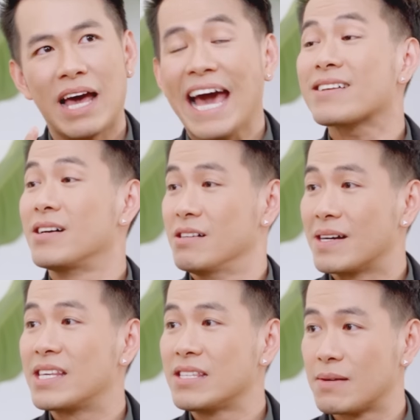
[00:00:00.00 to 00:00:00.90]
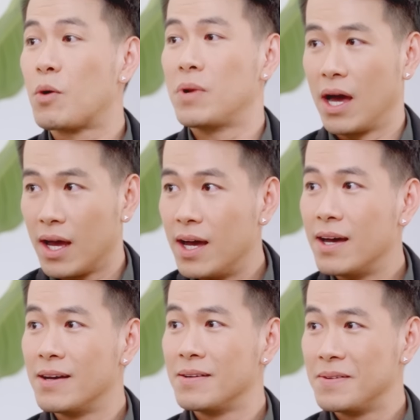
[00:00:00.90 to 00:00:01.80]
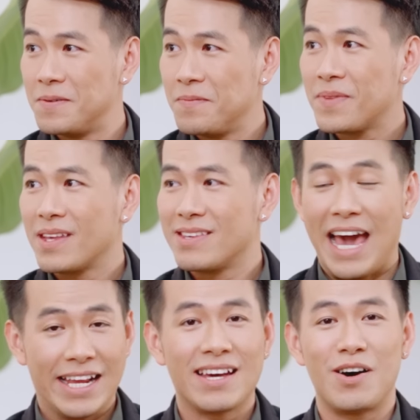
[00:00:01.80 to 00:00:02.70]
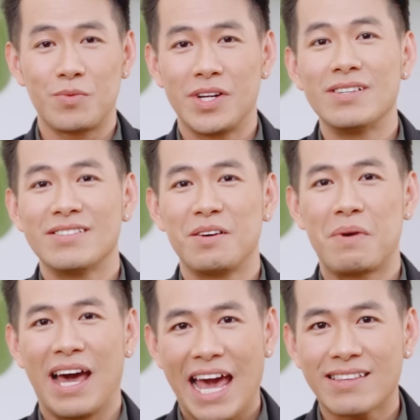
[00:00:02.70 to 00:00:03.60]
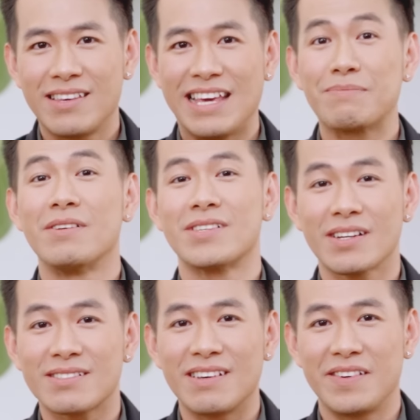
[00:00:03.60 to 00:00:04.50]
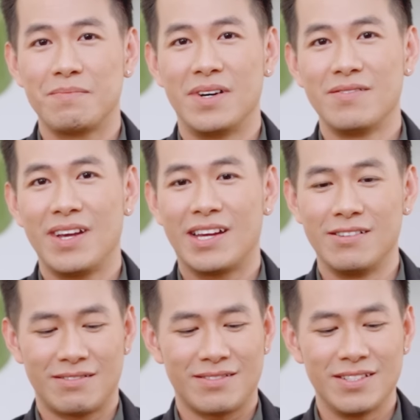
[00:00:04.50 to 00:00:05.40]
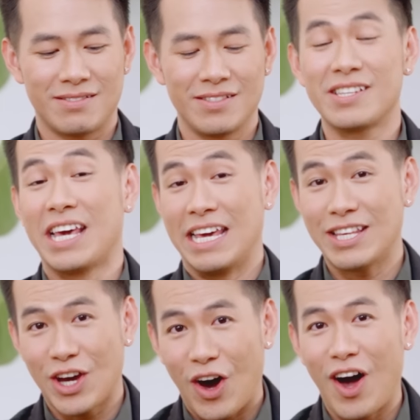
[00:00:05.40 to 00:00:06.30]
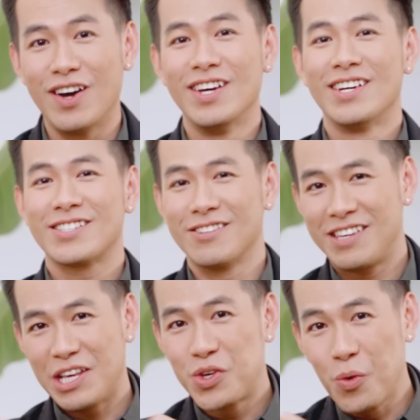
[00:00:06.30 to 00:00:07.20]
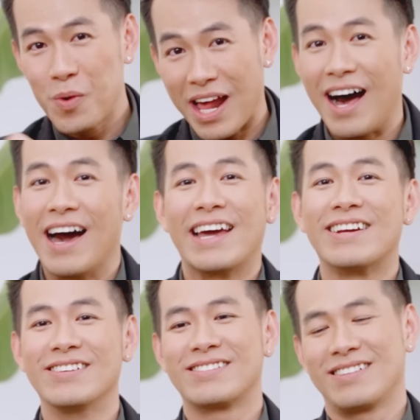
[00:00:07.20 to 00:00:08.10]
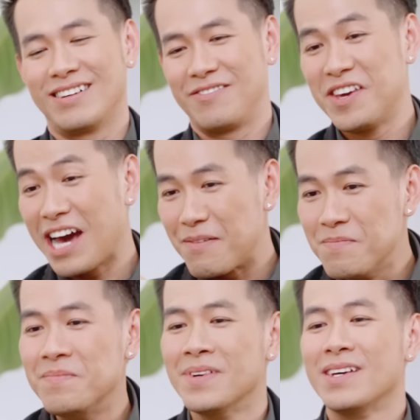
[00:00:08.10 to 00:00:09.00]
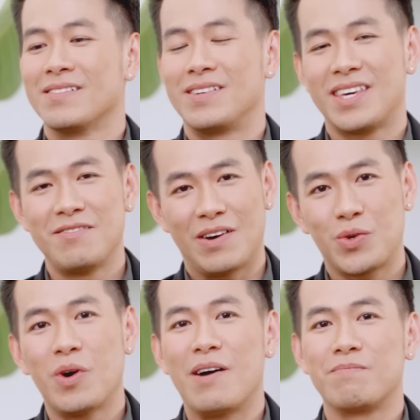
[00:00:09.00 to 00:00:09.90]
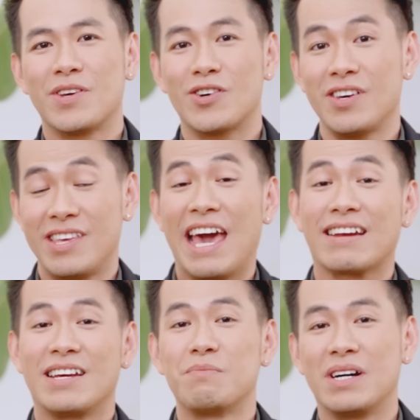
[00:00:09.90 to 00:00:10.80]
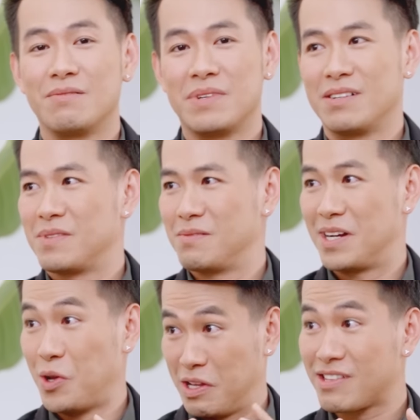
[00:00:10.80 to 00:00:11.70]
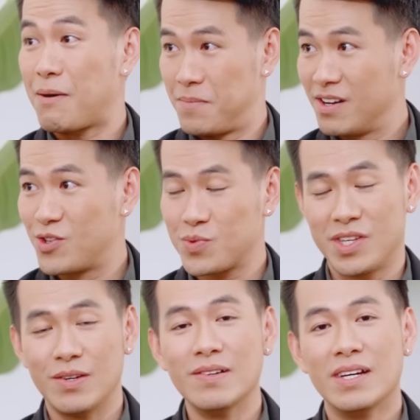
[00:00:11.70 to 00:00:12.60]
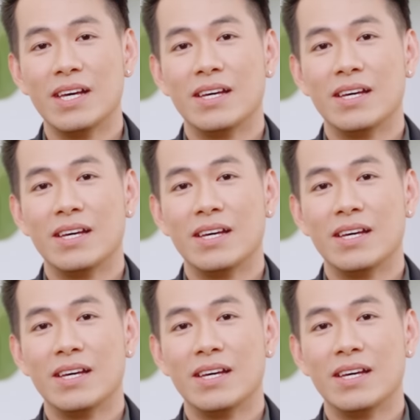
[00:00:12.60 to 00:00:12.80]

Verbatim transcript: hát thử bằng tiếng Nhật một lần. À. Dạy thì không rồi đó, nhưng mà hát thì dám thử sức, tại vì bởi vì đã được được được chỉ cho, được ghi chú lại, được uh, phiên âm, và khi vào thu âm thì có thời gian để mà mà mà, mà luyện tập hơn chút xíu.